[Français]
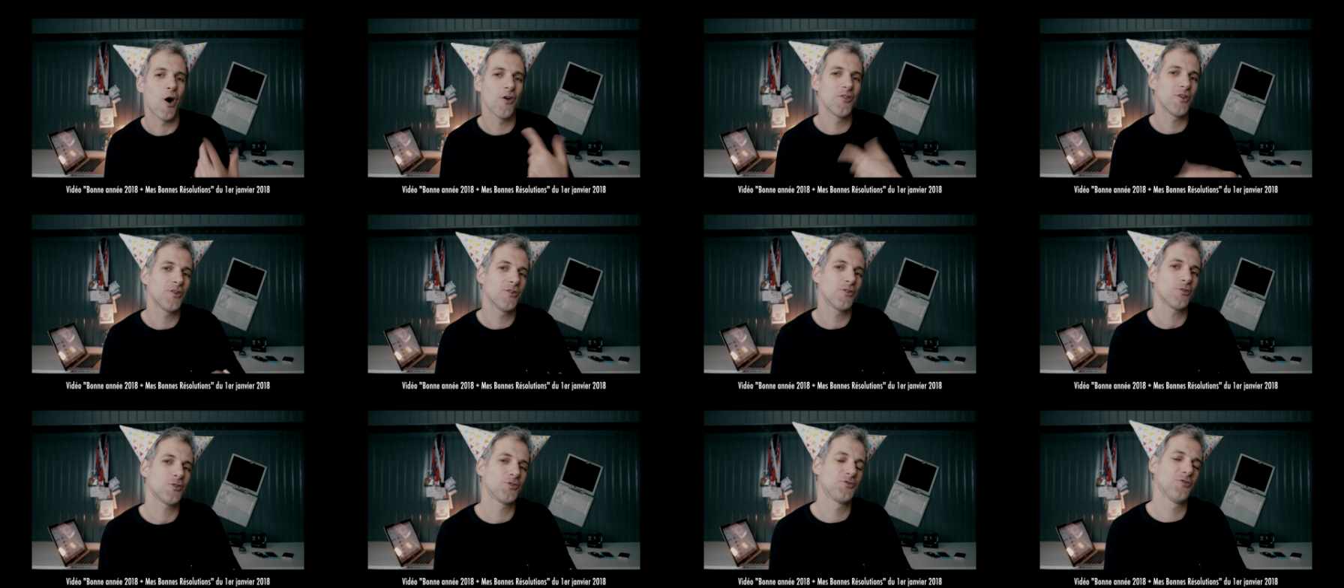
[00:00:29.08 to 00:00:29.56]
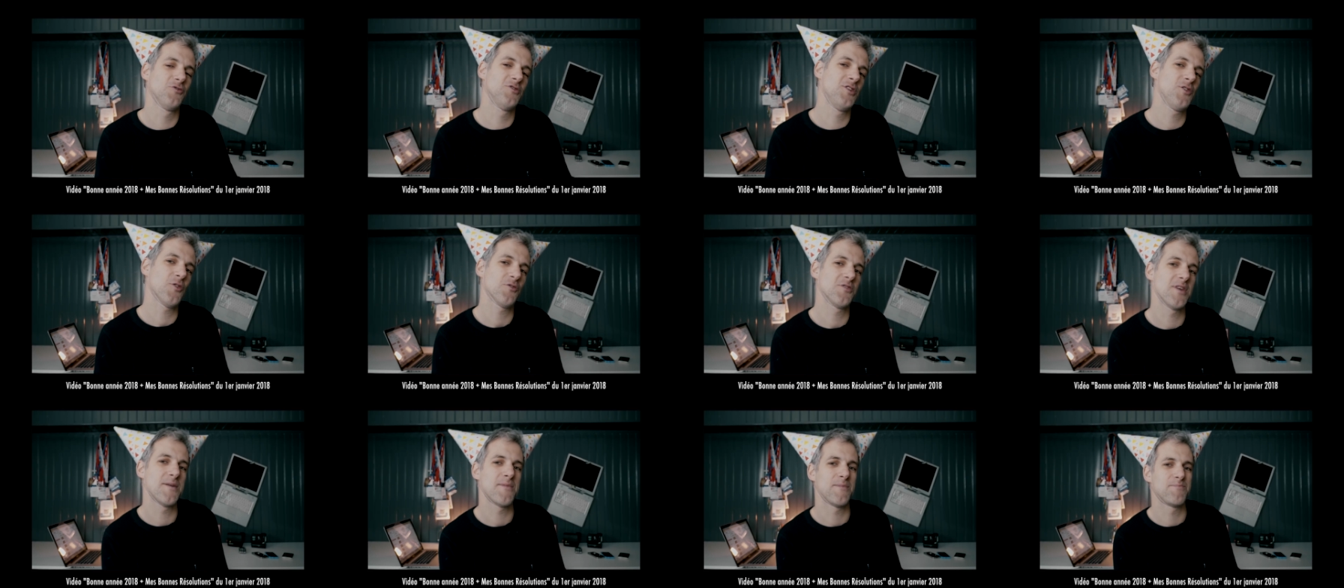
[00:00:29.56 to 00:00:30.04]
En un an, je vous
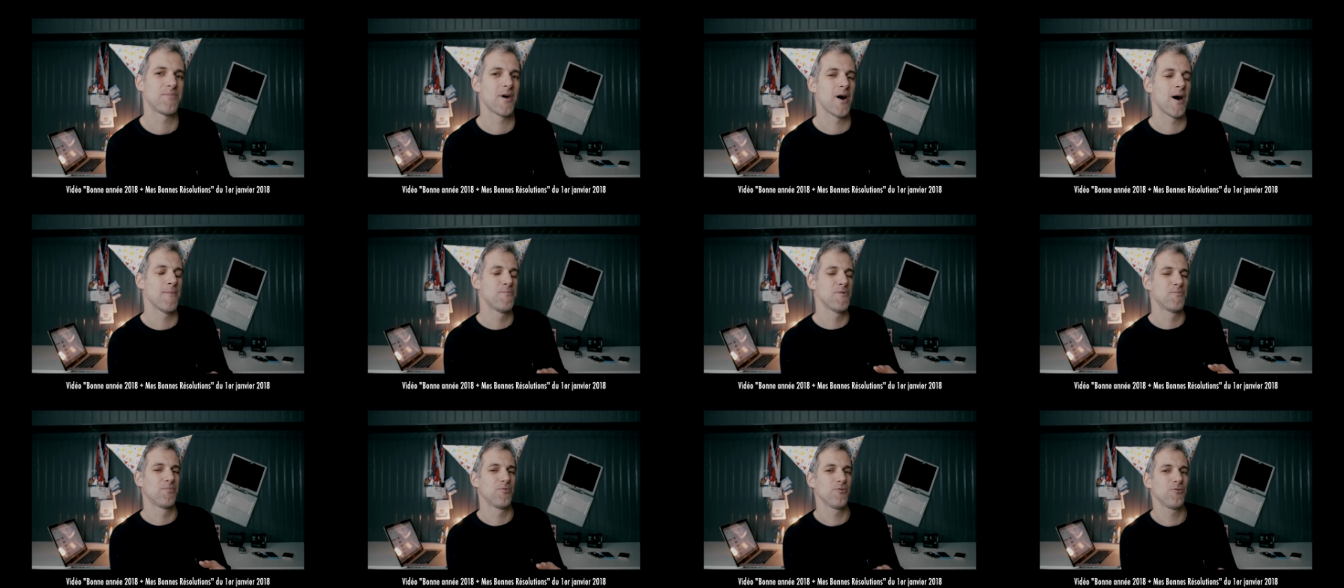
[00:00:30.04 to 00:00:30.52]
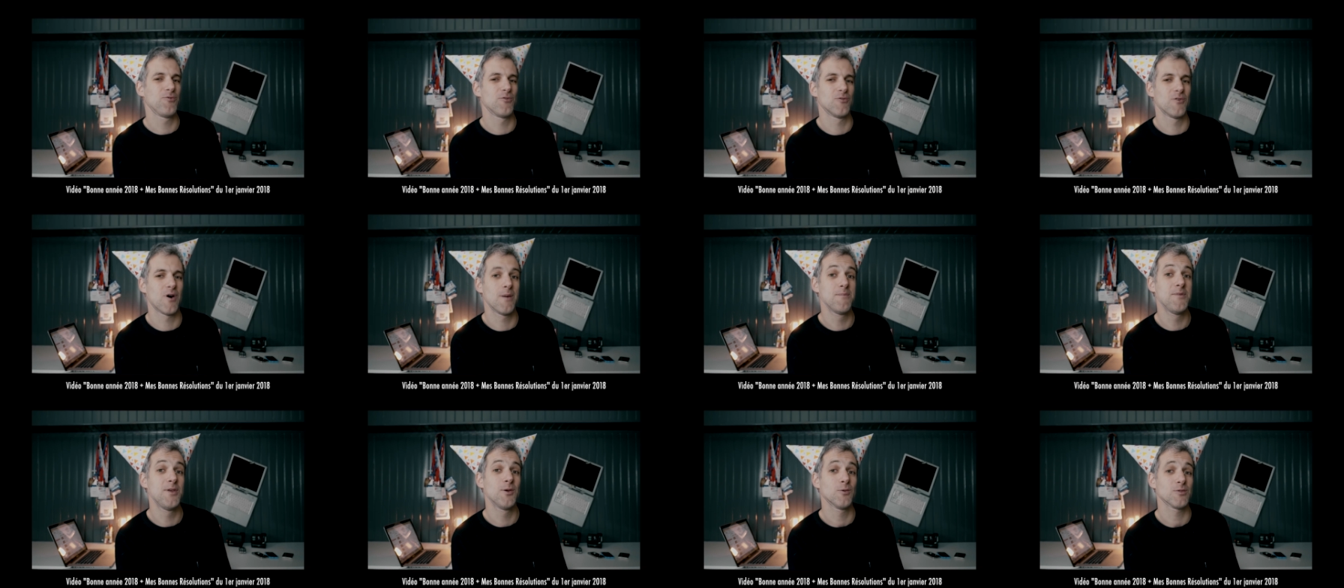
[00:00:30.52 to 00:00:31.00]
dis, on est un peu plus de
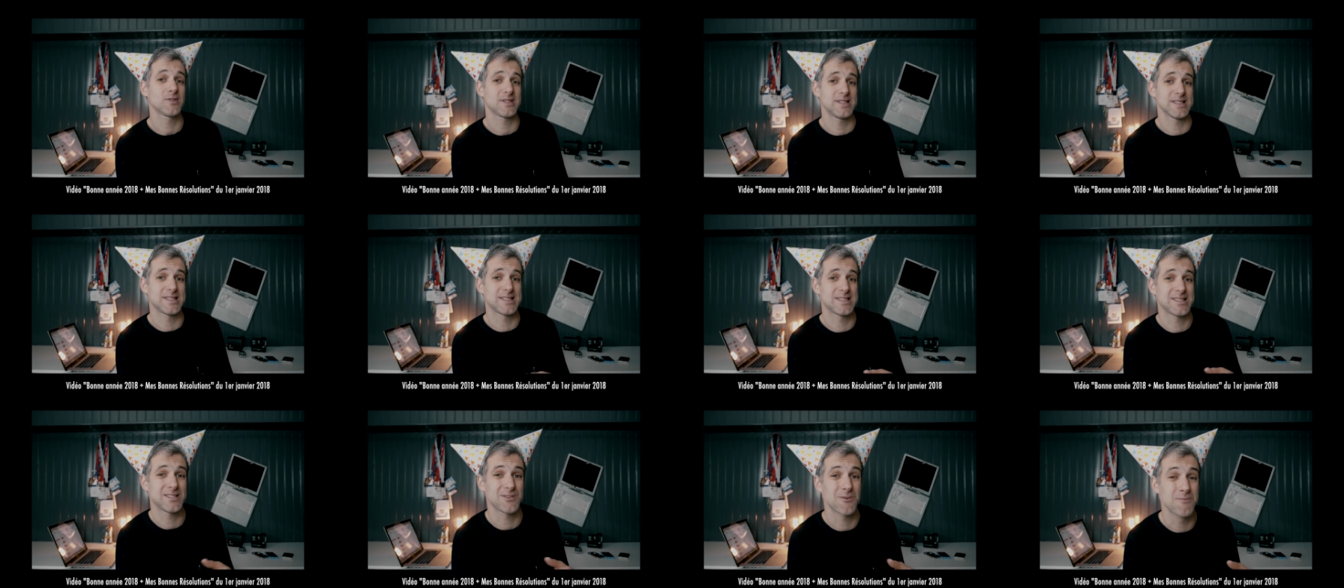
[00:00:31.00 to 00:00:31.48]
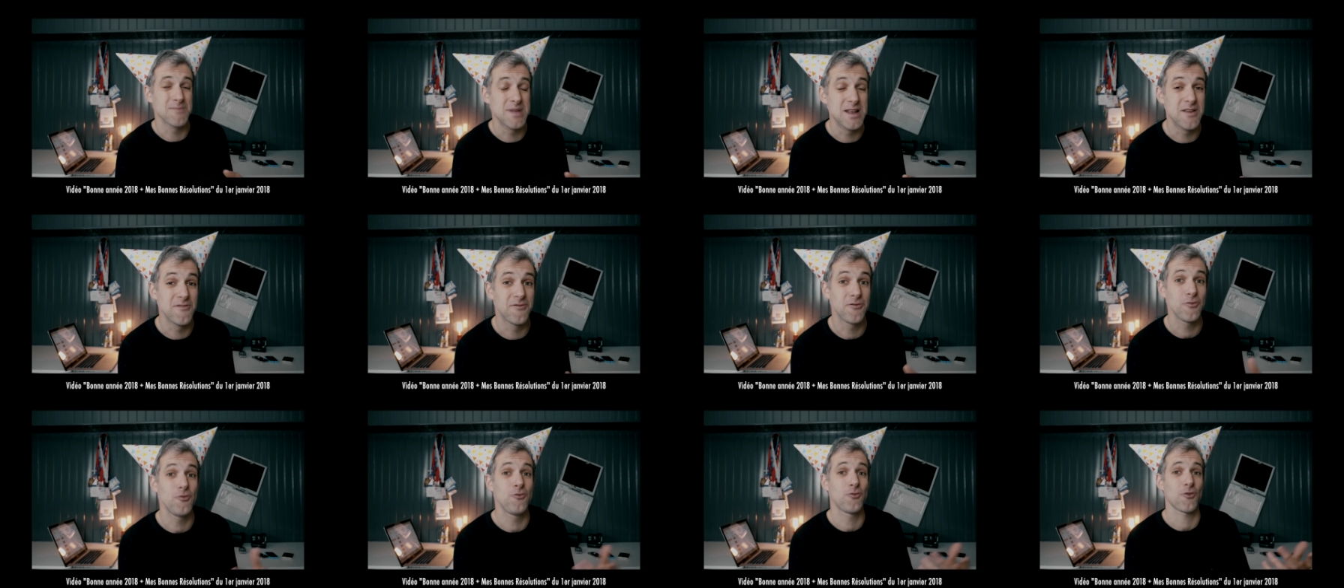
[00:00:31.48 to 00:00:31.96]
1 700
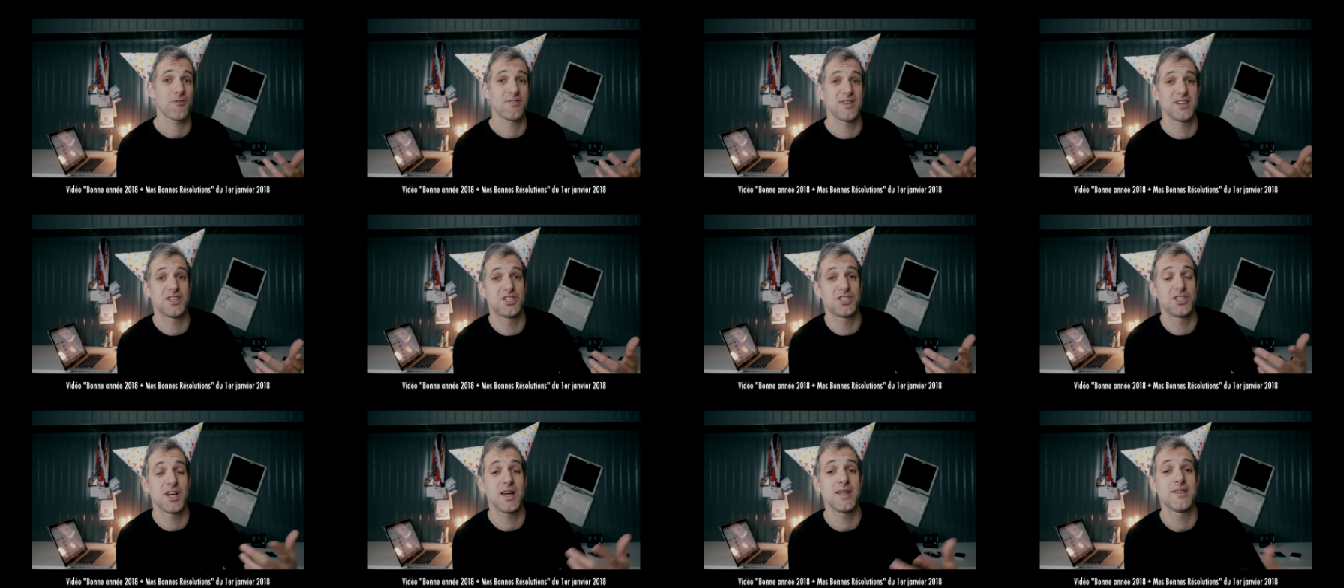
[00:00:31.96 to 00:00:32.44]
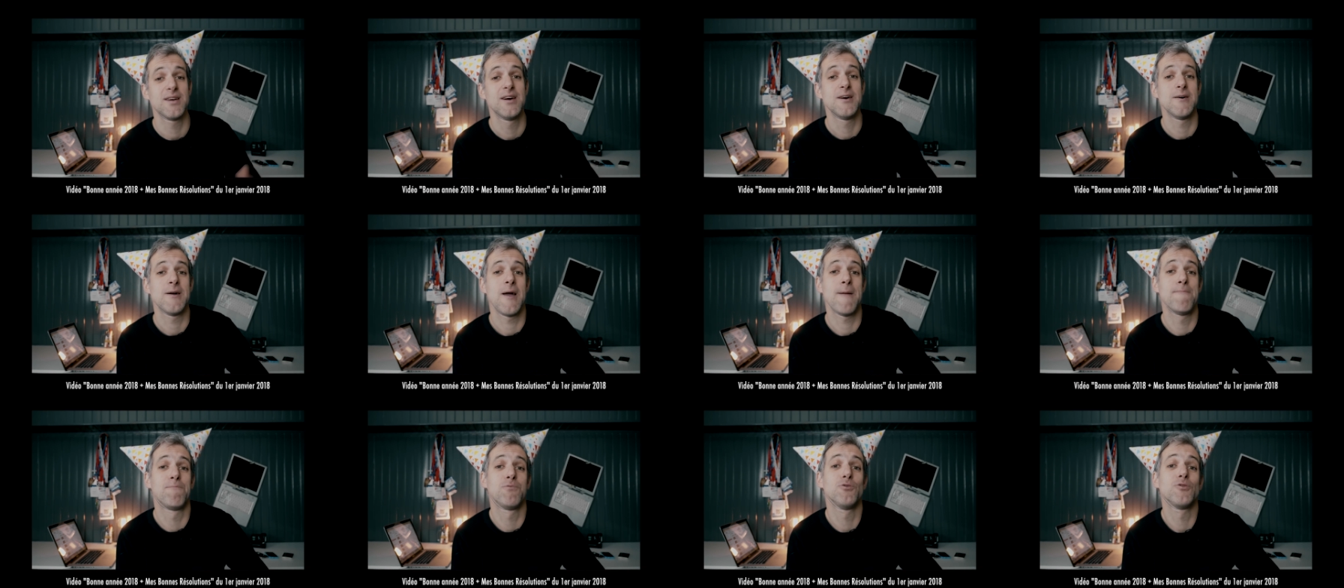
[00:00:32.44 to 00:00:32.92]
000 vues sur cette chaîne
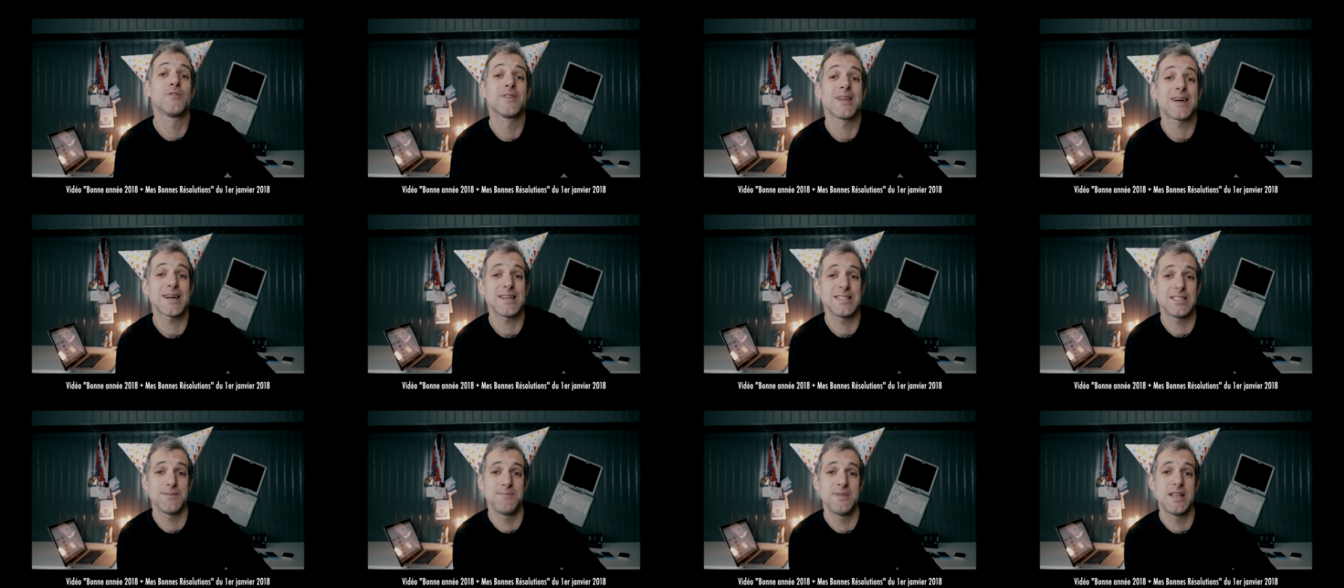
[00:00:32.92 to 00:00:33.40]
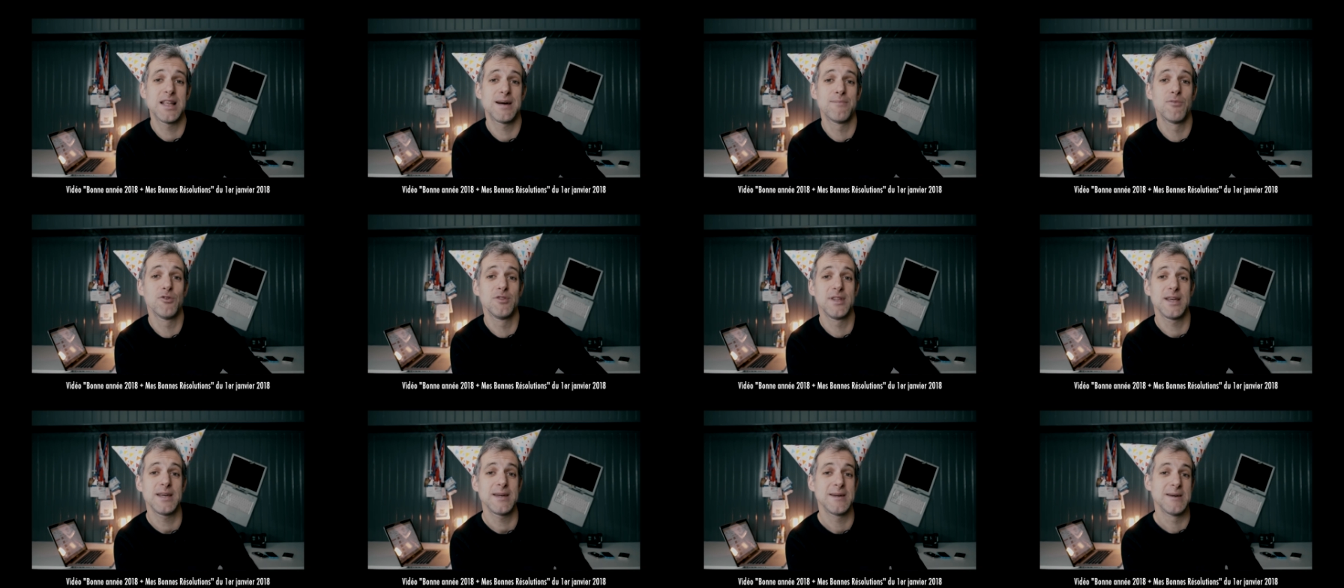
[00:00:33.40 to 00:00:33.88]
et plus de 13 000
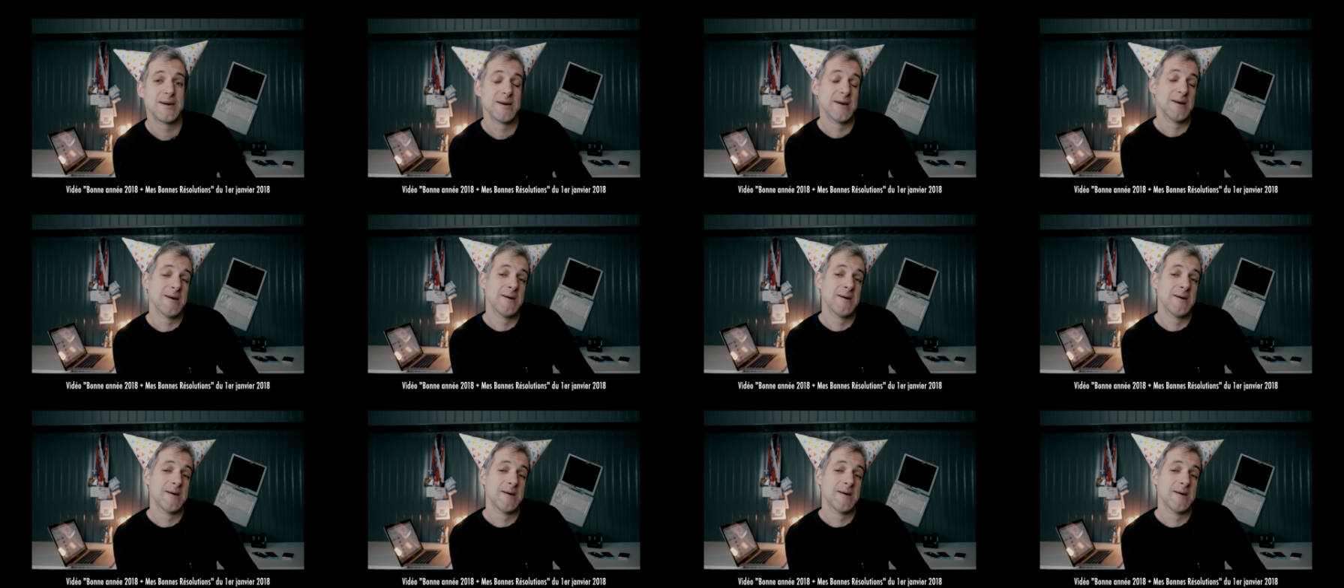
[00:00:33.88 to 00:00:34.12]
abonnés.